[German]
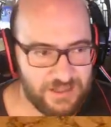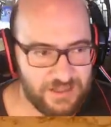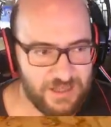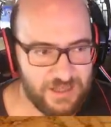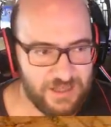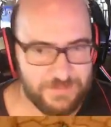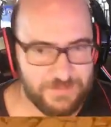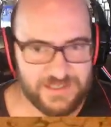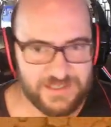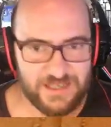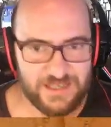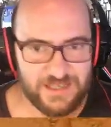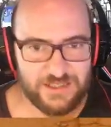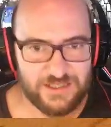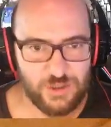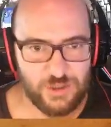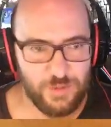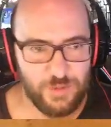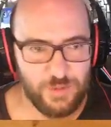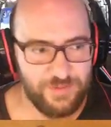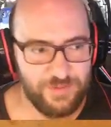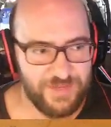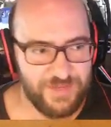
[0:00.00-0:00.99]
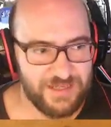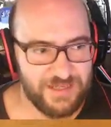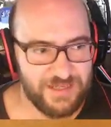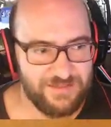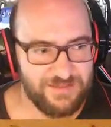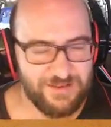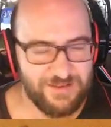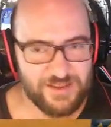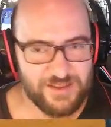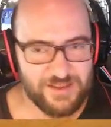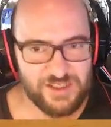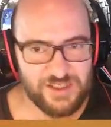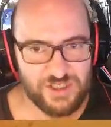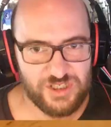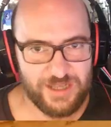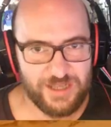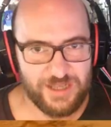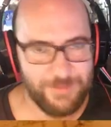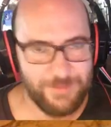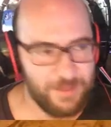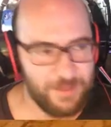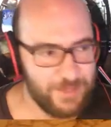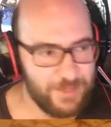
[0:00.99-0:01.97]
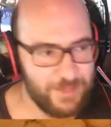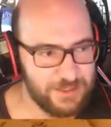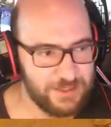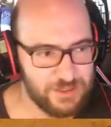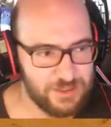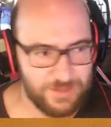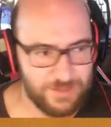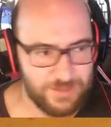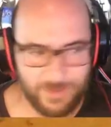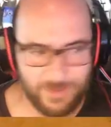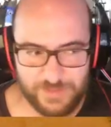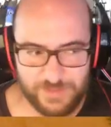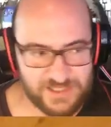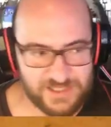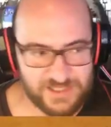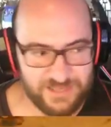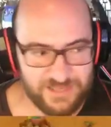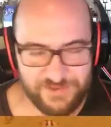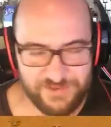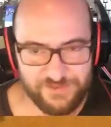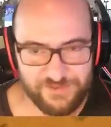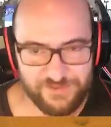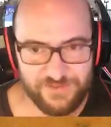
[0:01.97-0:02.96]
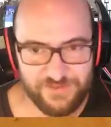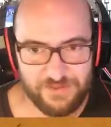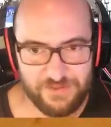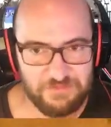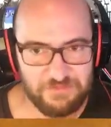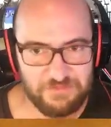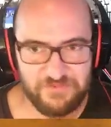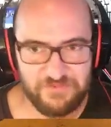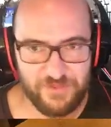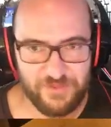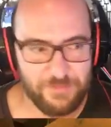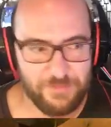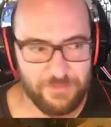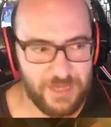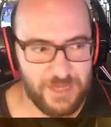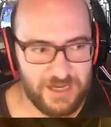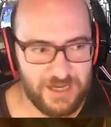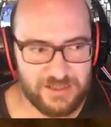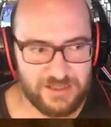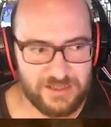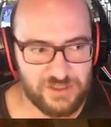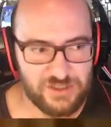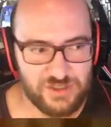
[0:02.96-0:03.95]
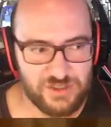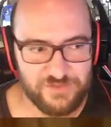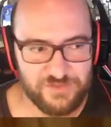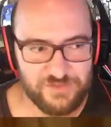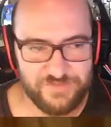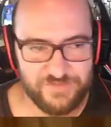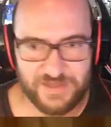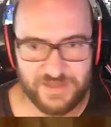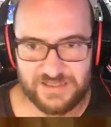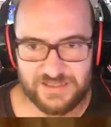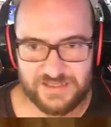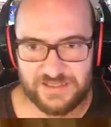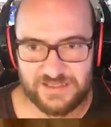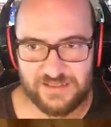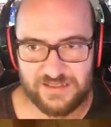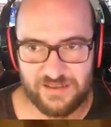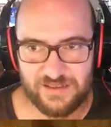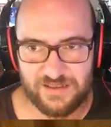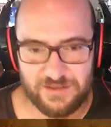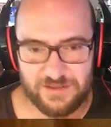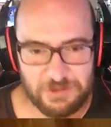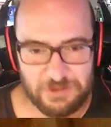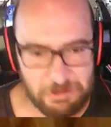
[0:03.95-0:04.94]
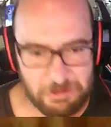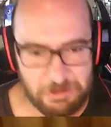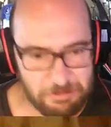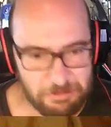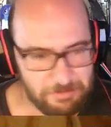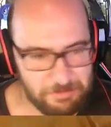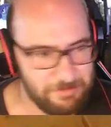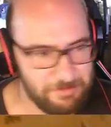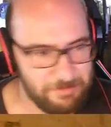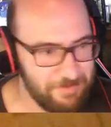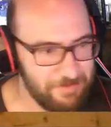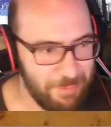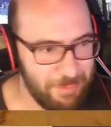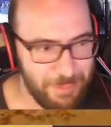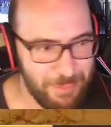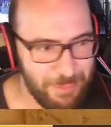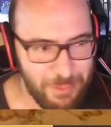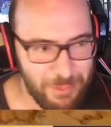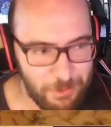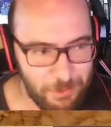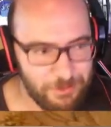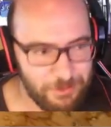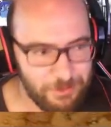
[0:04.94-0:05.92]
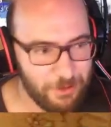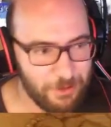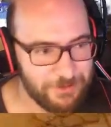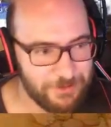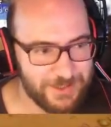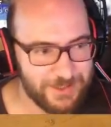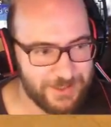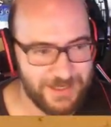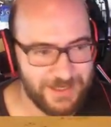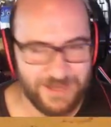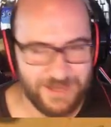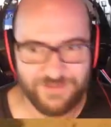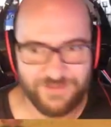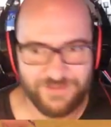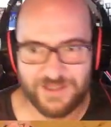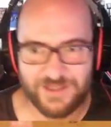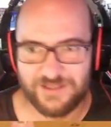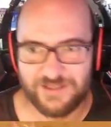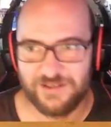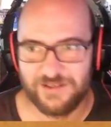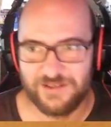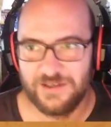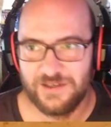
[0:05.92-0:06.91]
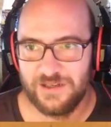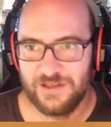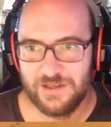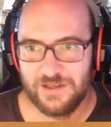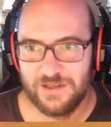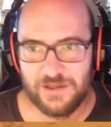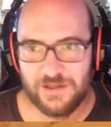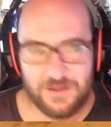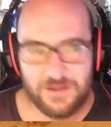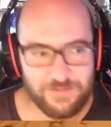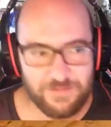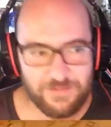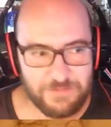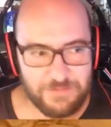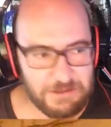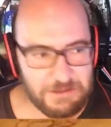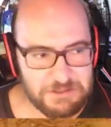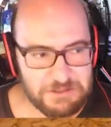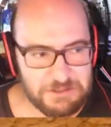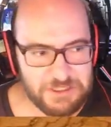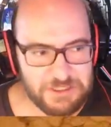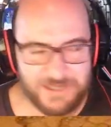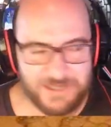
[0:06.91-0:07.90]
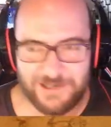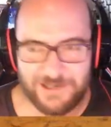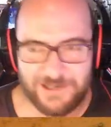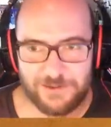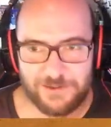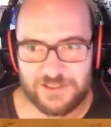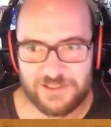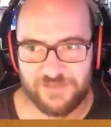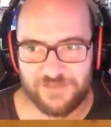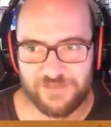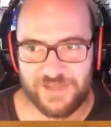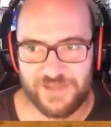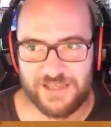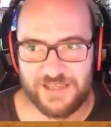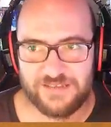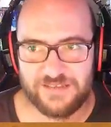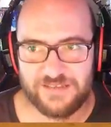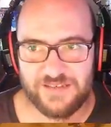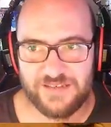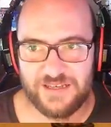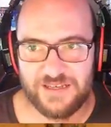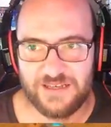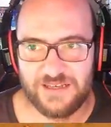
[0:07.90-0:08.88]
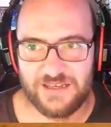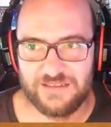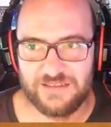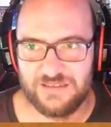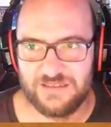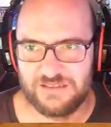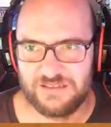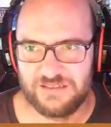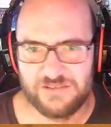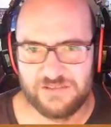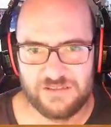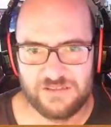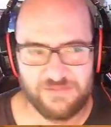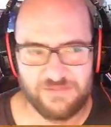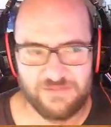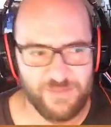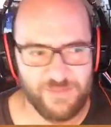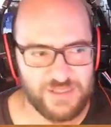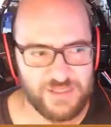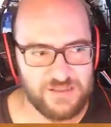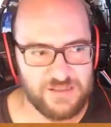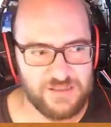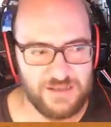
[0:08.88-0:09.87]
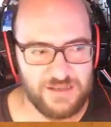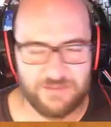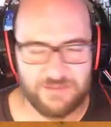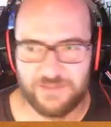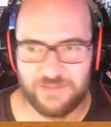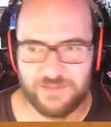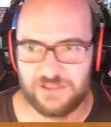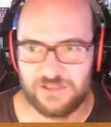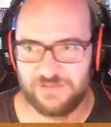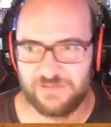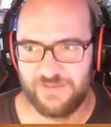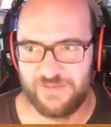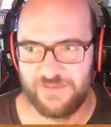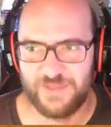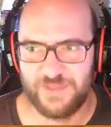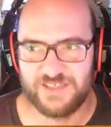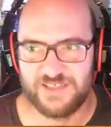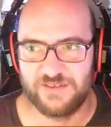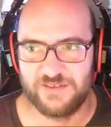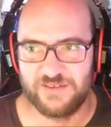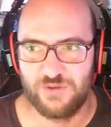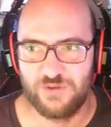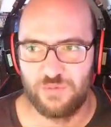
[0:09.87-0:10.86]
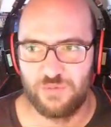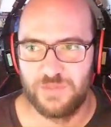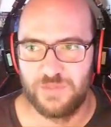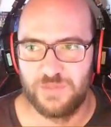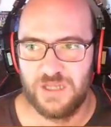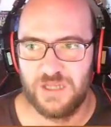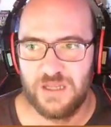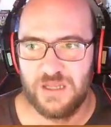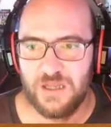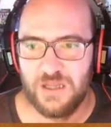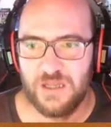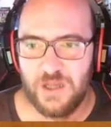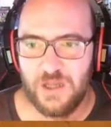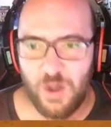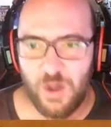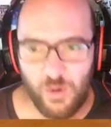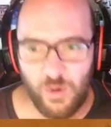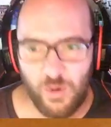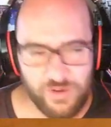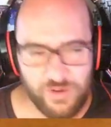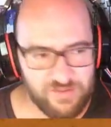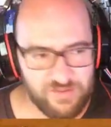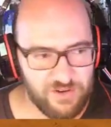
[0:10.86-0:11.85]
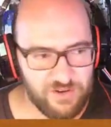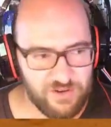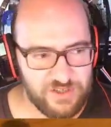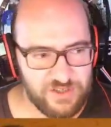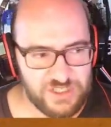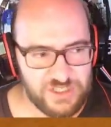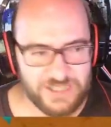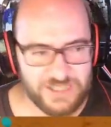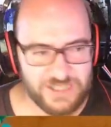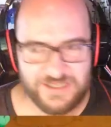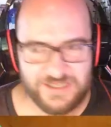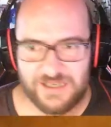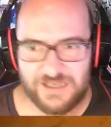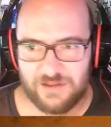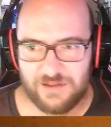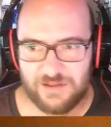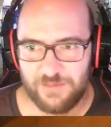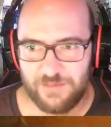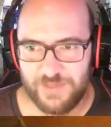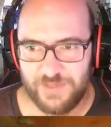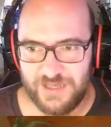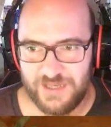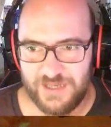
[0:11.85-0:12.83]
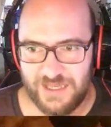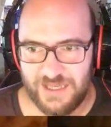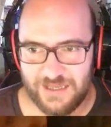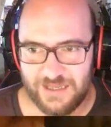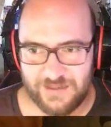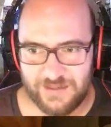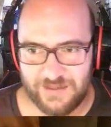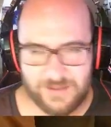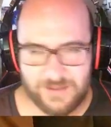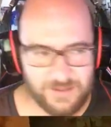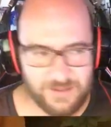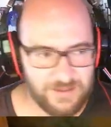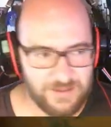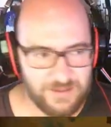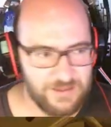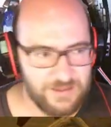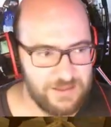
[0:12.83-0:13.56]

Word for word: Ich habe es eigentlich überwiegend in östlich Krem gemacht. Ich habe auch bis Level 85 fast nur dort gelevelt, weil ich nie Lust auf LDT hatte. Das, das war mir zu langweilig, das war mir zu dumm. Und das konnte ich halt hier kombinieren.